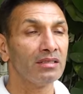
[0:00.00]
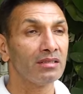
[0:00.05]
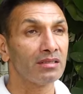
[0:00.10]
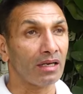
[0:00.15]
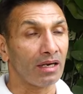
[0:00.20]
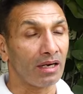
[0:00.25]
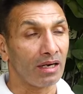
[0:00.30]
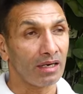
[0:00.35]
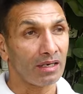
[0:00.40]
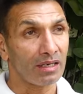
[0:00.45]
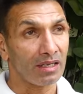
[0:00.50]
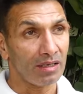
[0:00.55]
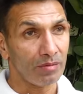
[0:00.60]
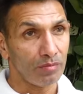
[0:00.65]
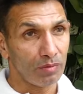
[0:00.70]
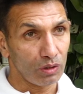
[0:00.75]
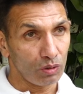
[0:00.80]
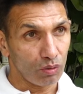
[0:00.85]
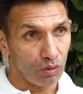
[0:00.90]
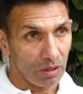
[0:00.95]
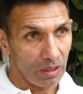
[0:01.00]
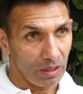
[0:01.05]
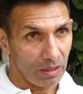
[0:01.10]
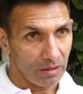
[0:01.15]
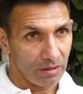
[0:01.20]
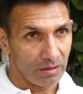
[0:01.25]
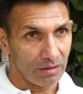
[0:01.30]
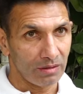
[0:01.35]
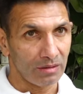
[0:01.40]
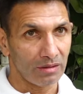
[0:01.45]
संगठन भी थोड़ा
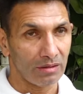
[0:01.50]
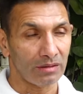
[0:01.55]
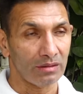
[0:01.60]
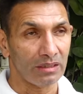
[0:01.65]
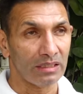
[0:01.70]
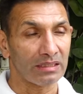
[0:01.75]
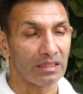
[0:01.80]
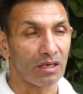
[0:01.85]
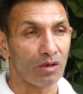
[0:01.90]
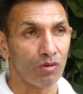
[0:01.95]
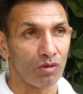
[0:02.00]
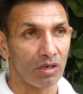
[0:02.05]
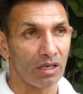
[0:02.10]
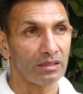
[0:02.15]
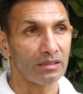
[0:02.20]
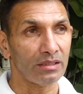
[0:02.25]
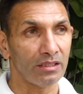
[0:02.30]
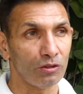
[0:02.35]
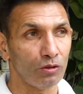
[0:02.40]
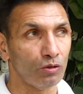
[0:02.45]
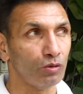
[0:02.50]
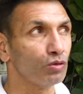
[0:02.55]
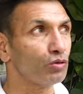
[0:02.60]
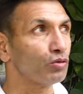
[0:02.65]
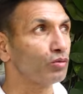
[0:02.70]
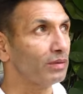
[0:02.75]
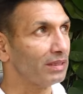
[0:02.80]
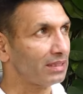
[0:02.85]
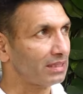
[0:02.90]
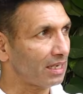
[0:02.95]
जैसा होना चाहिए
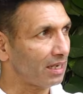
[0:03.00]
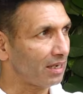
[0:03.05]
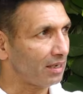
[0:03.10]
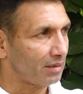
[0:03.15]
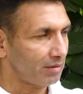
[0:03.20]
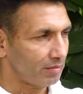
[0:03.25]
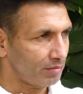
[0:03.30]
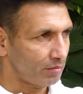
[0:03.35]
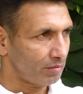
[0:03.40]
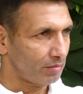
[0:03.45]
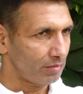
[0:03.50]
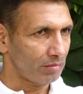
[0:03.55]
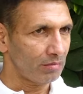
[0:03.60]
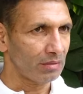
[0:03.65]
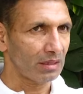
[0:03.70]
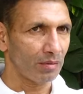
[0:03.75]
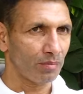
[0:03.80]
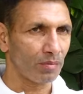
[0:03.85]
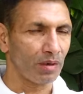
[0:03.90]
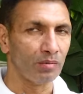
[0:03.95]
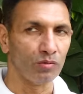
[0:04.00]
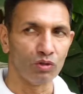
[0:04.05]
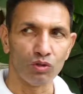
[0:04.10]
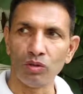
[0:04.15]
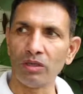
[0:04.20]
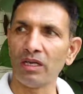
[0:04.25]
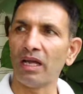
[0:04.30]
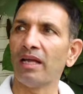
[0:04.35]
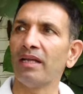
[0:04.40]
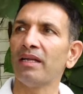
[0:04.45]
दुरुस्त वैसा मतलब
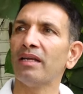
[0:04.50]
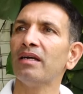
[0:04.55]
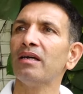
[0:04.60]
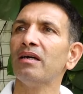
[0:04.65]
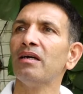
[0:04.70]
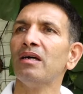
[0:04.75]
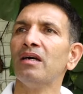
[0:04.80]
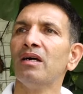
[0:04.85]
कमजोरी आई है